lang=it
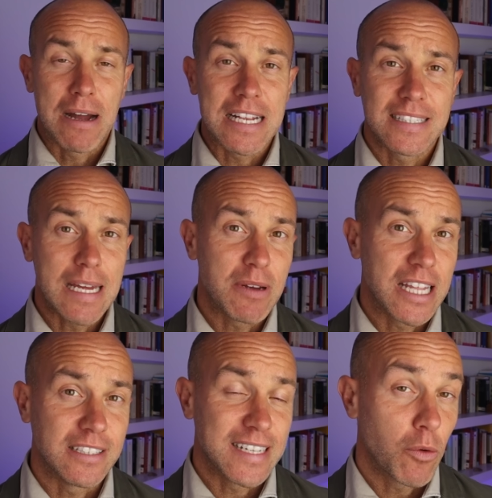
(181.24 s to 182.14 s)
ma gli esami
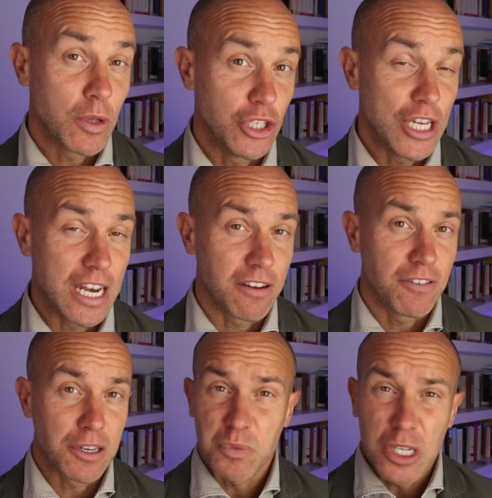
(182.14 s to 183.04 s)
del sangue di
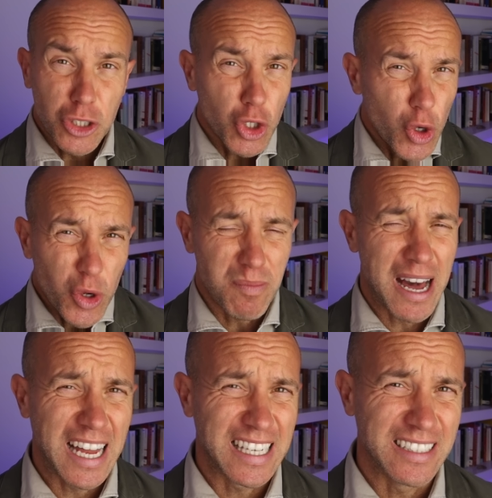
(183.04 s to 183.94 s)
Jennifer sono
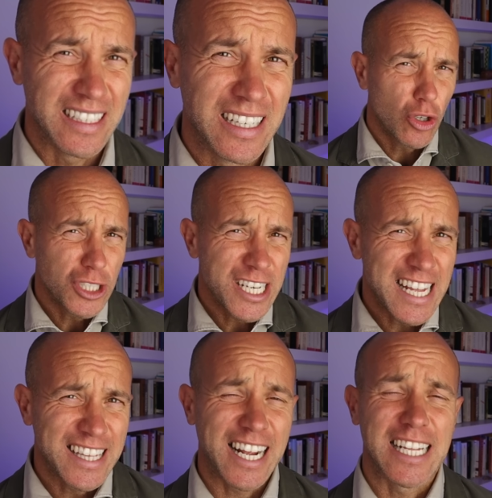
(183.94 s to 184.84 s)
normali. Non c'è
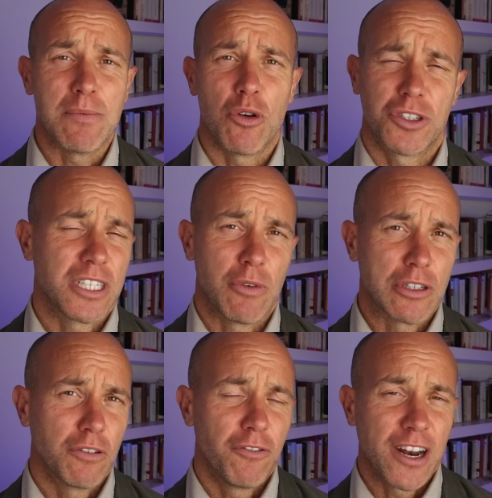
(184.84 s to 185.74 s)
niente che dimostri una
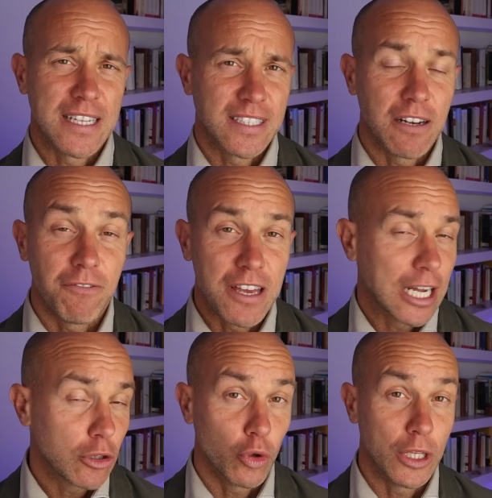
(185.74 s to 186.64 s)
sofferenza del
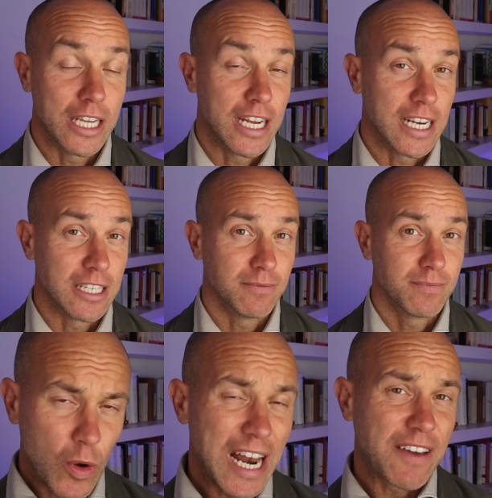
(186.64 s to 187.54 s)
fegato o dei reni.
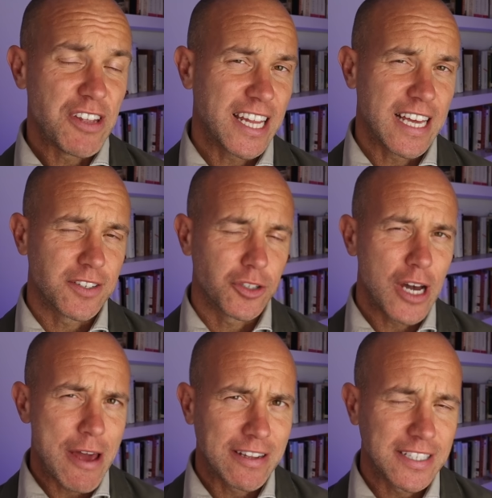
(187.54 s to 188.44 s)
Quella che vedi
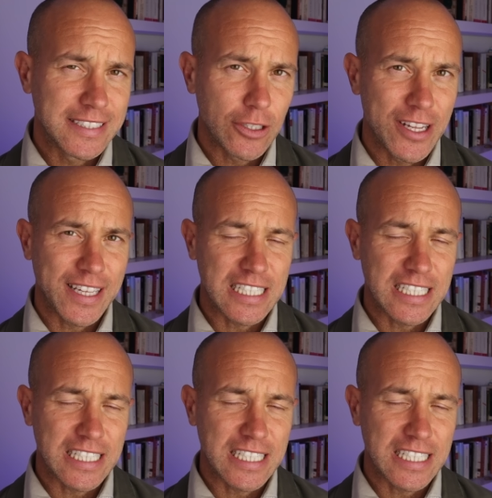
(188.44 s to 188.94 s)
adesso è una sezione